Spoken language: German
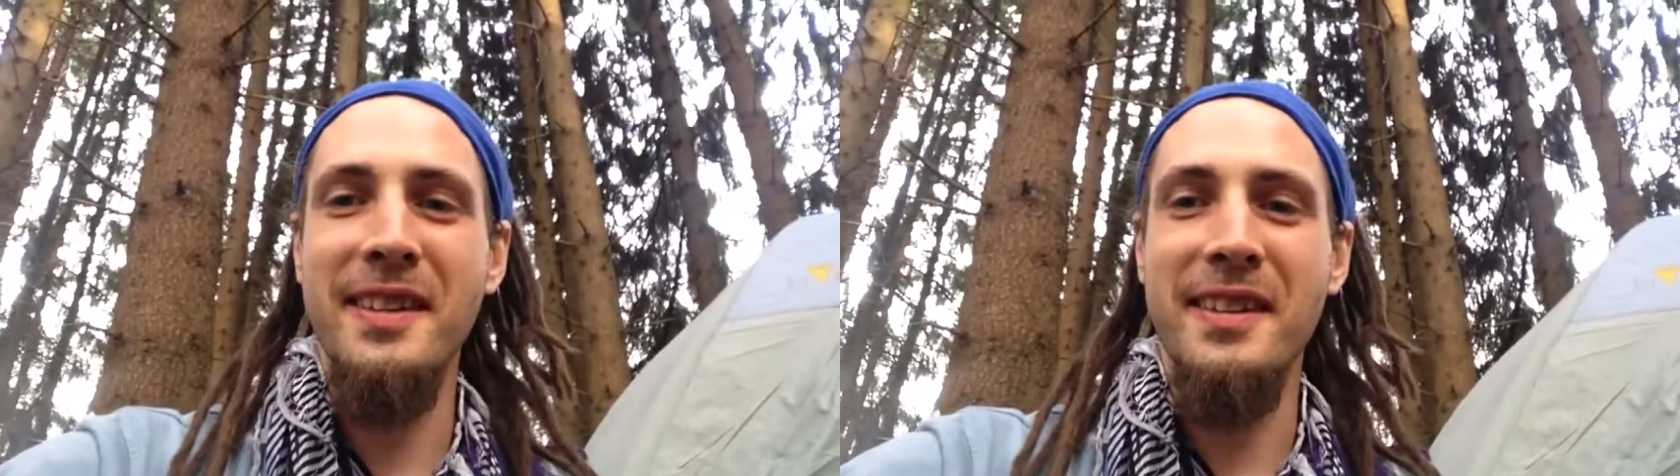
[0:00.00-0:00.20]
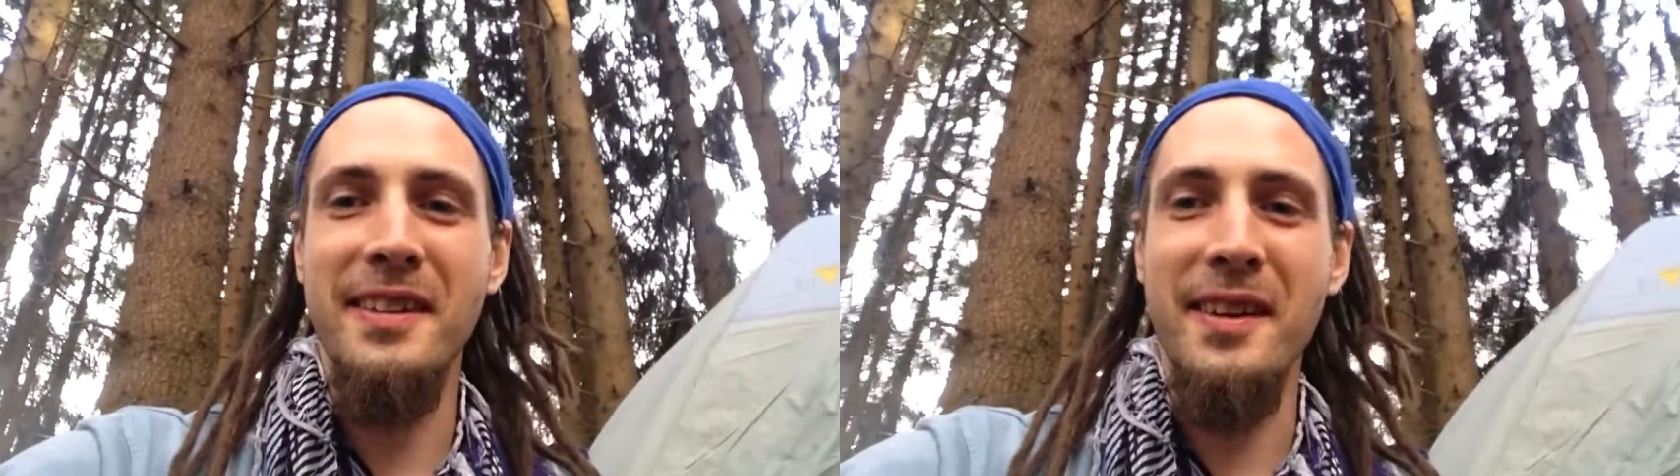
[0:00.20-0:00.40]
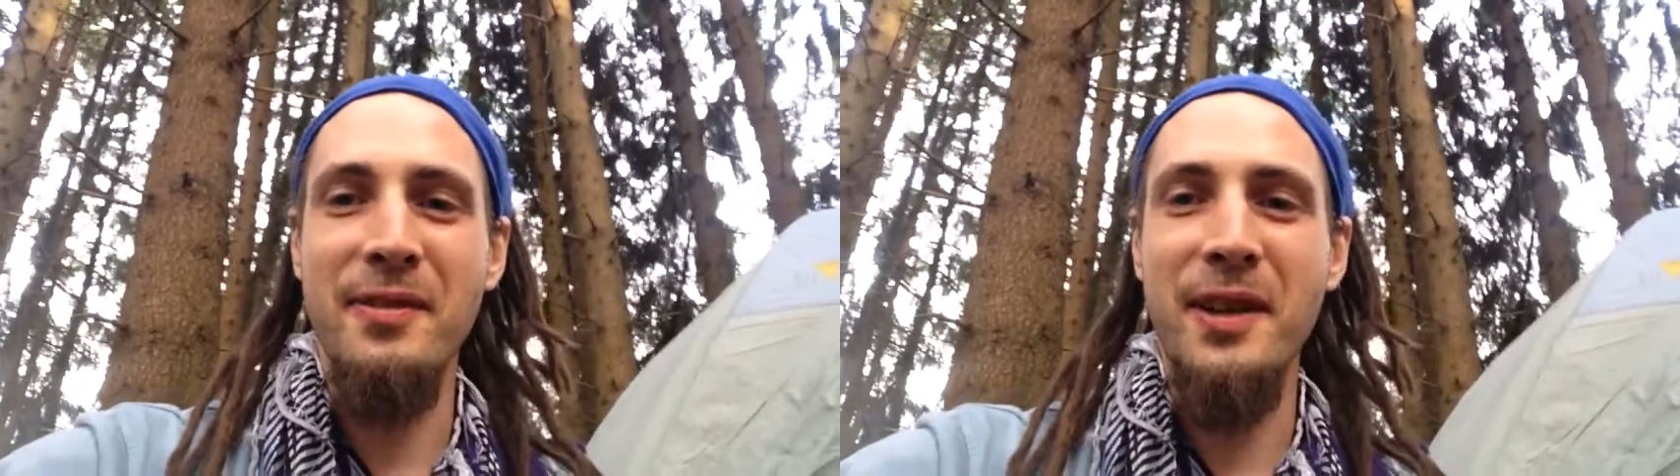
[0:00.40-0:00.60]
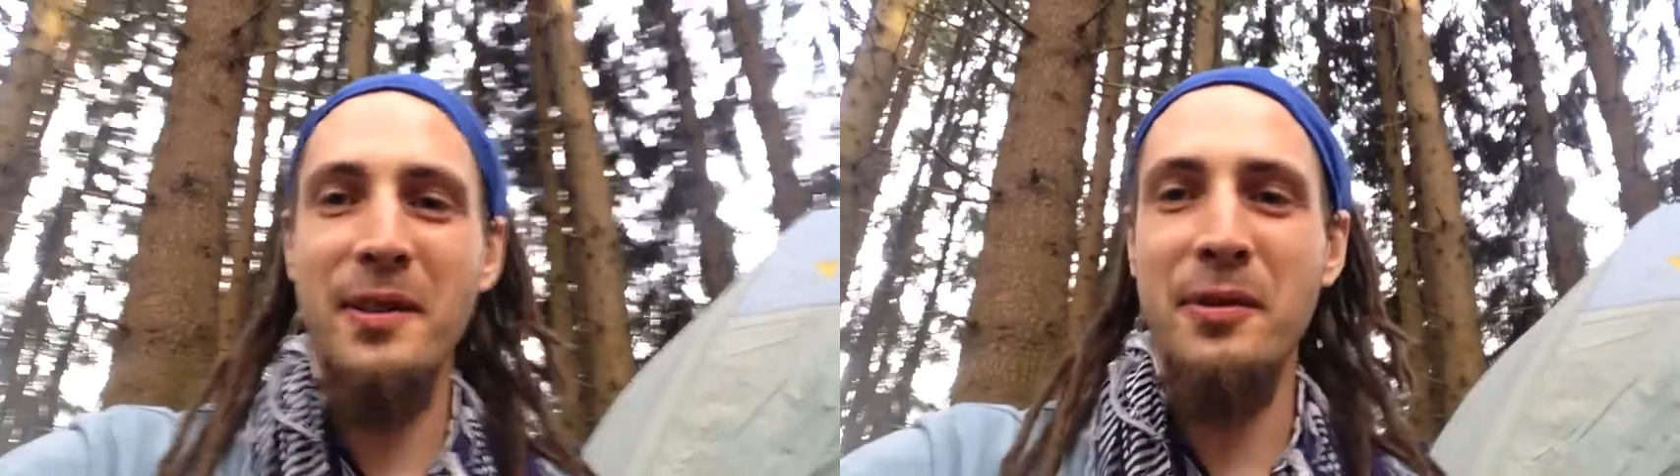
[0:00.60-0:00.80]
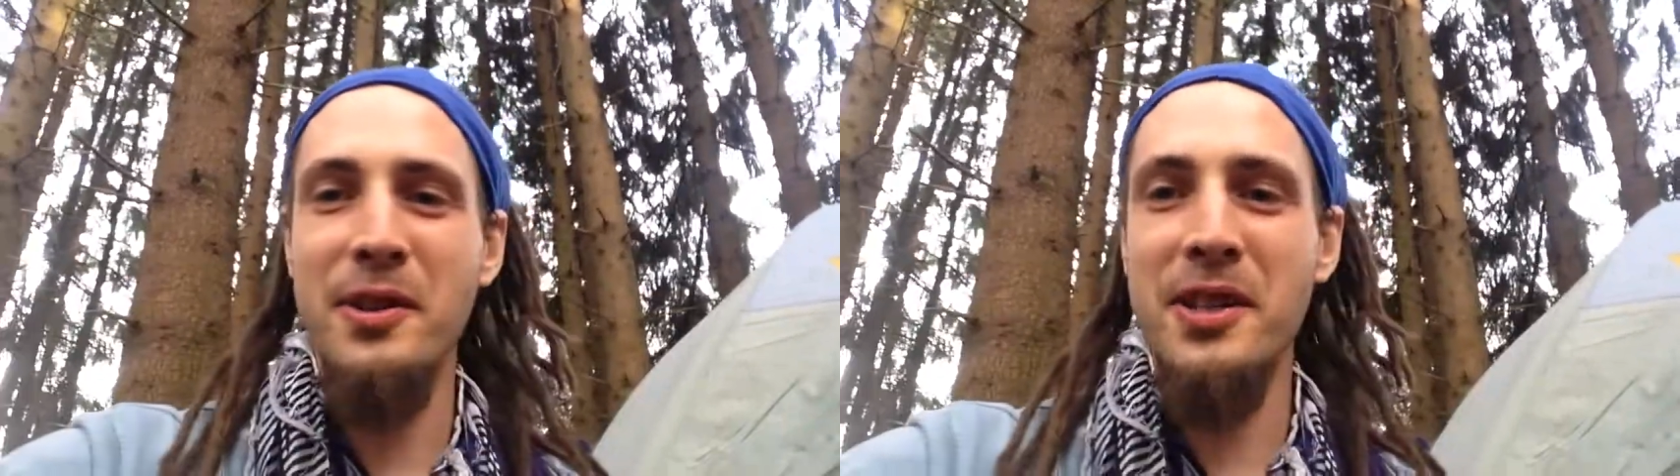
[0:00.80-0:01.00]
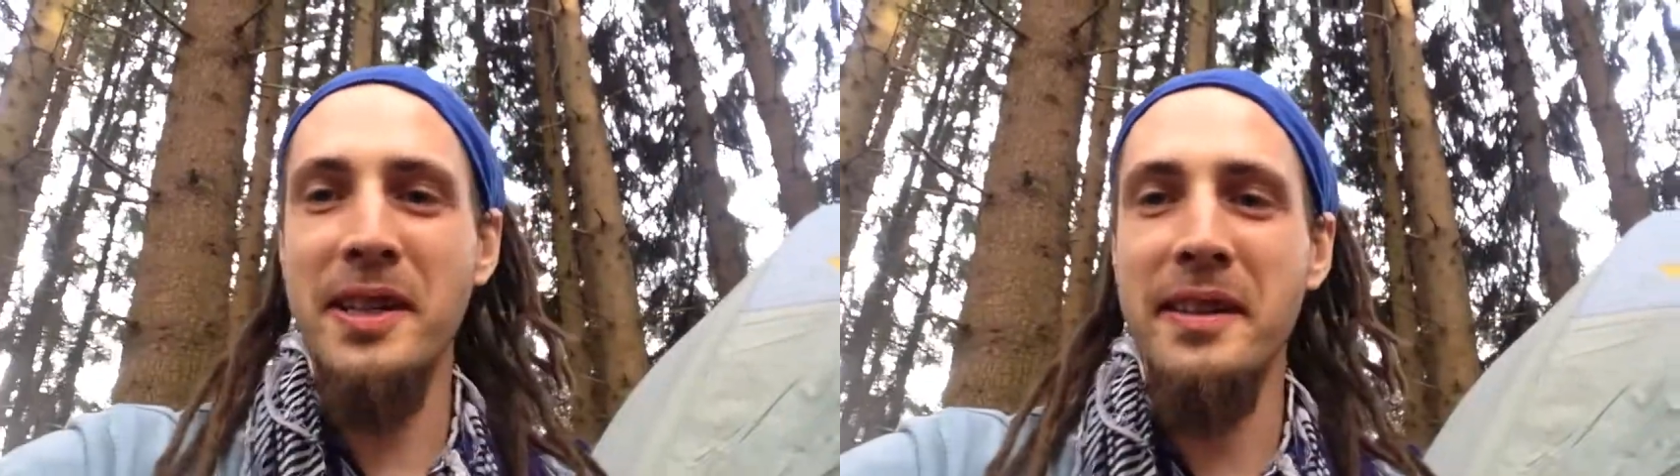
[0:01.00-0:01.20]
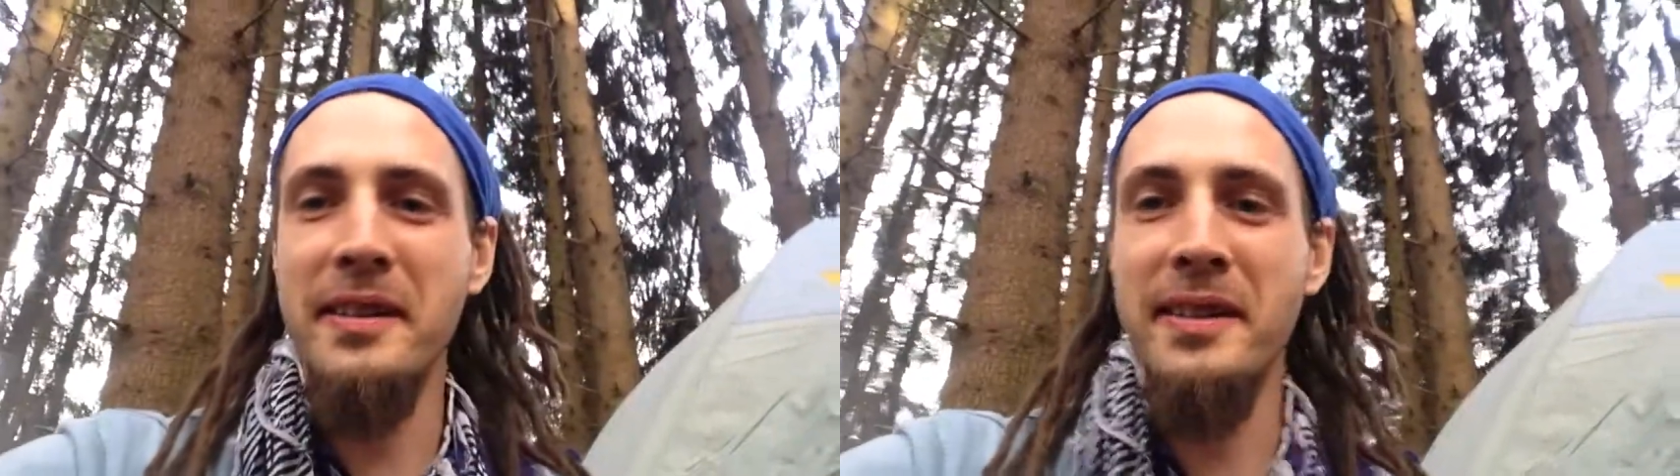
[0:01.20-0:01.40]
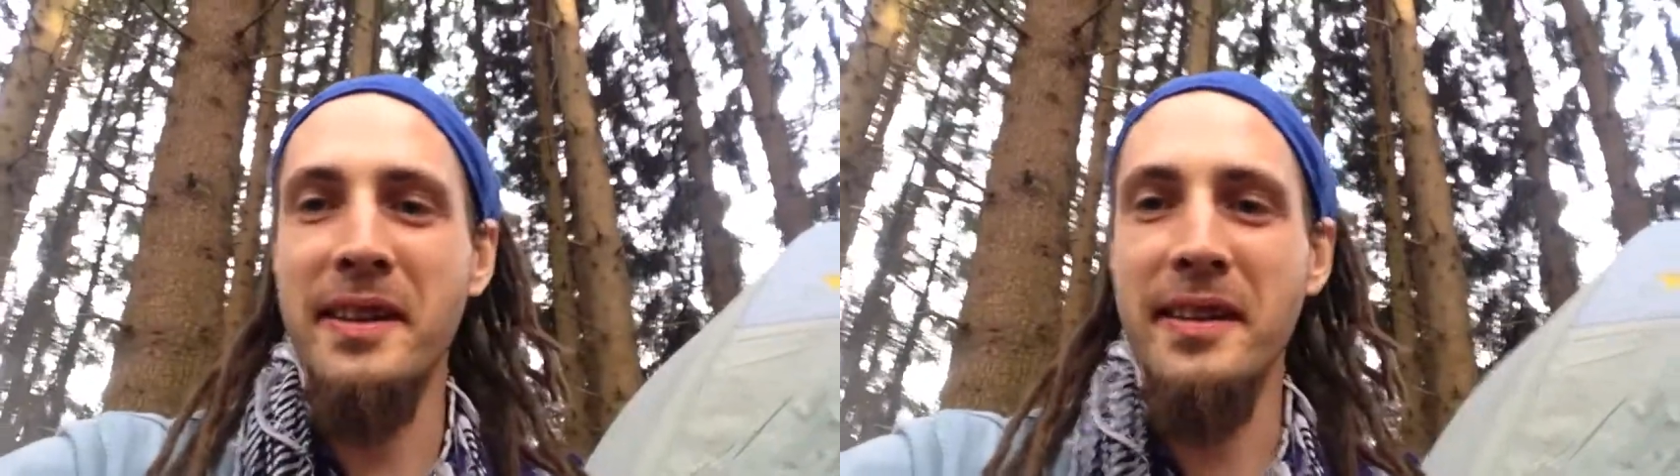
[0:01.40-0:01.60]
Es sind sehr viele
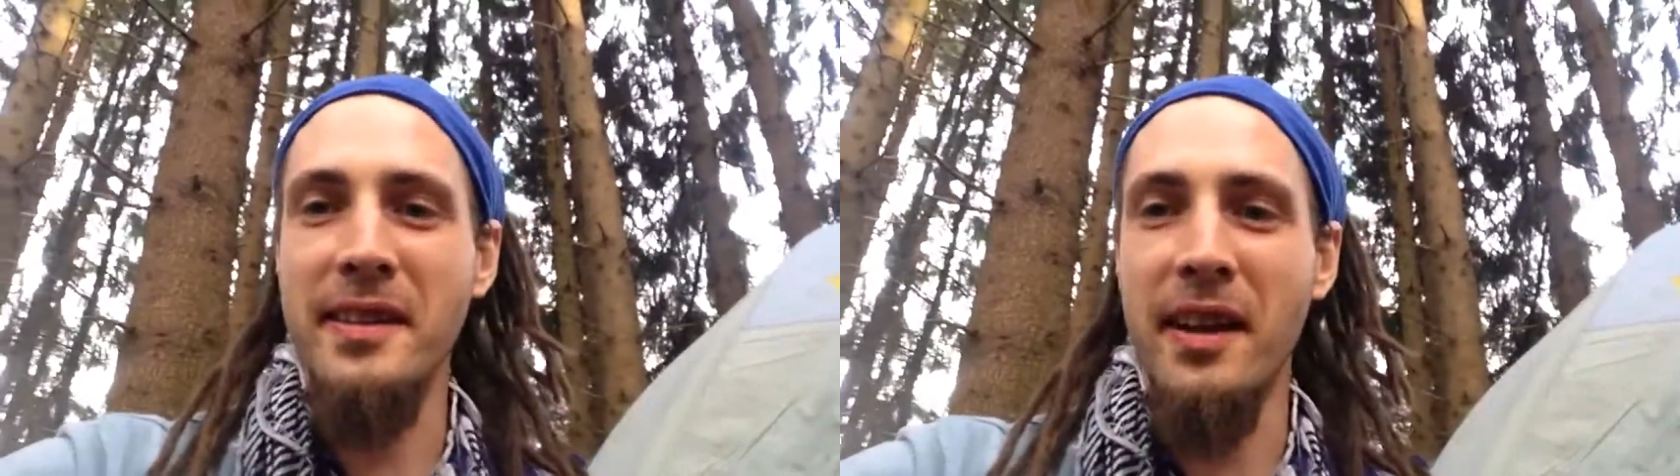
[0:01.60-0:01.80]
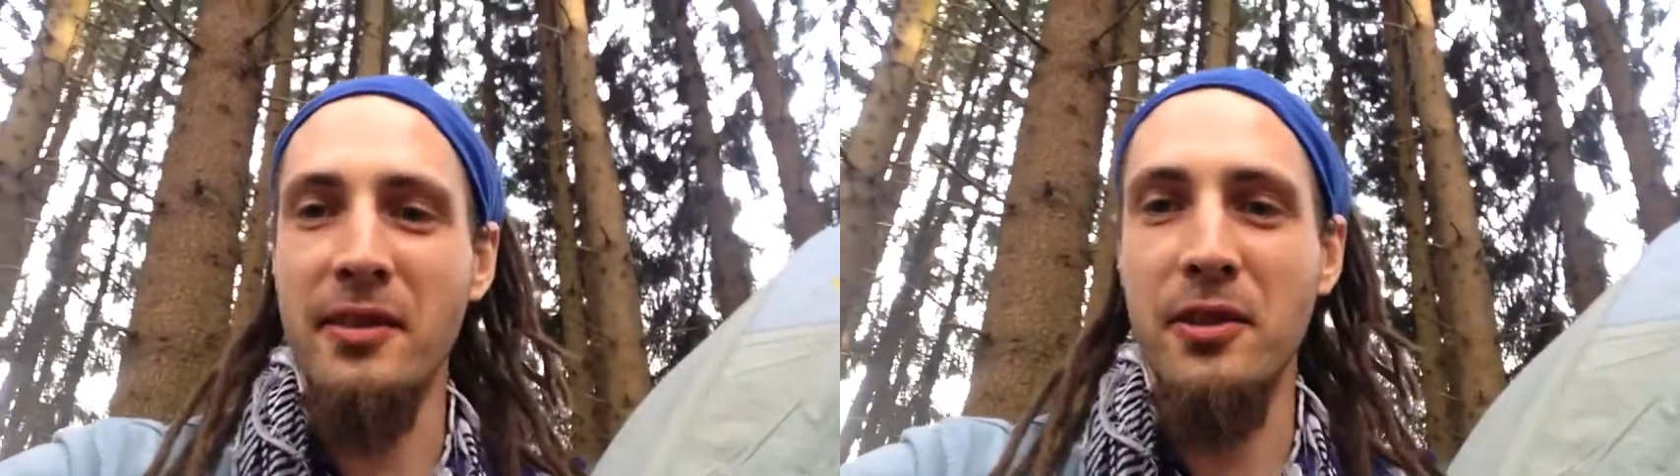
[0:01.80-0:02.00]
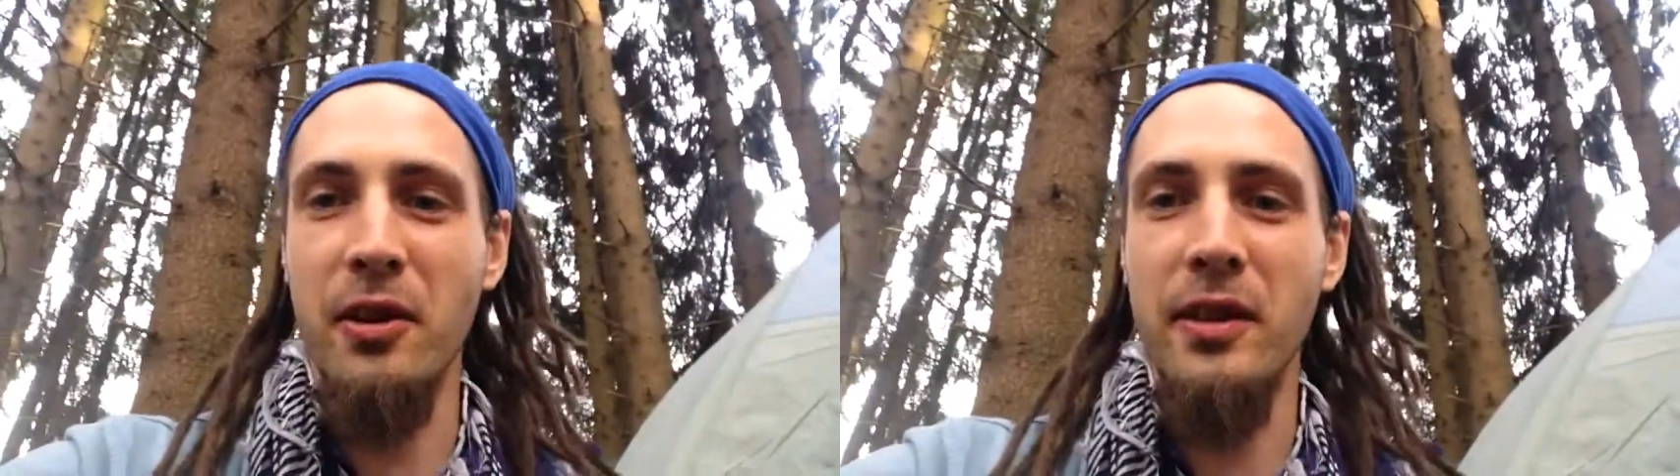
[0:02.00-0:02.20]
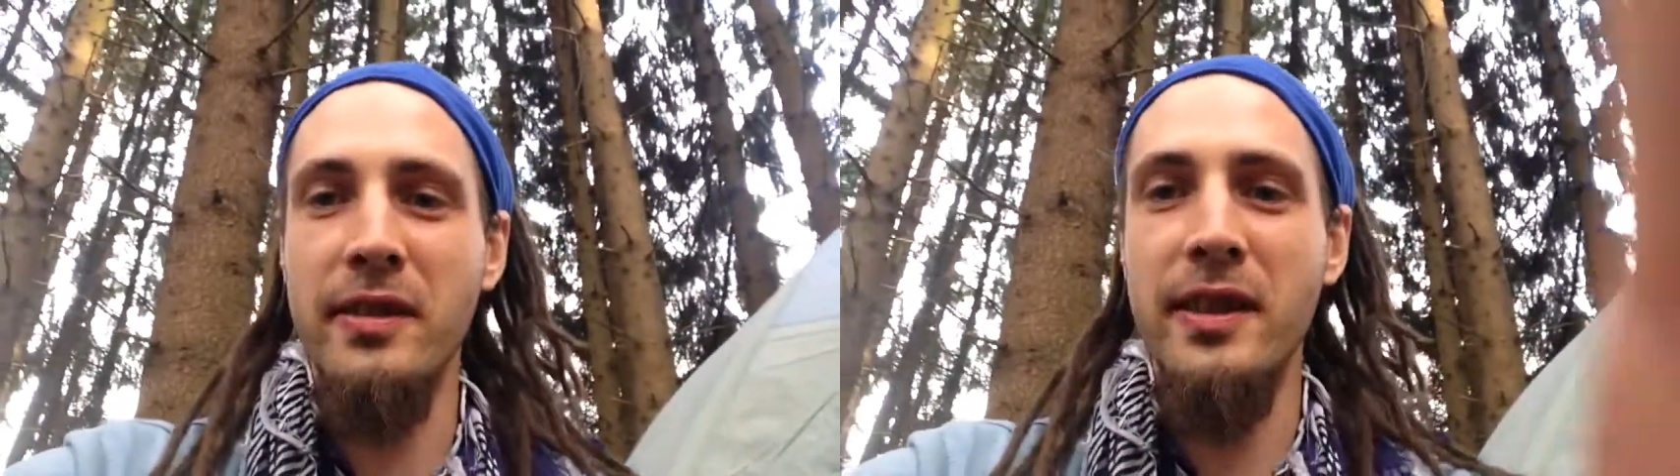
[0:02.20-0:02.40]
verschiedene interessante Leute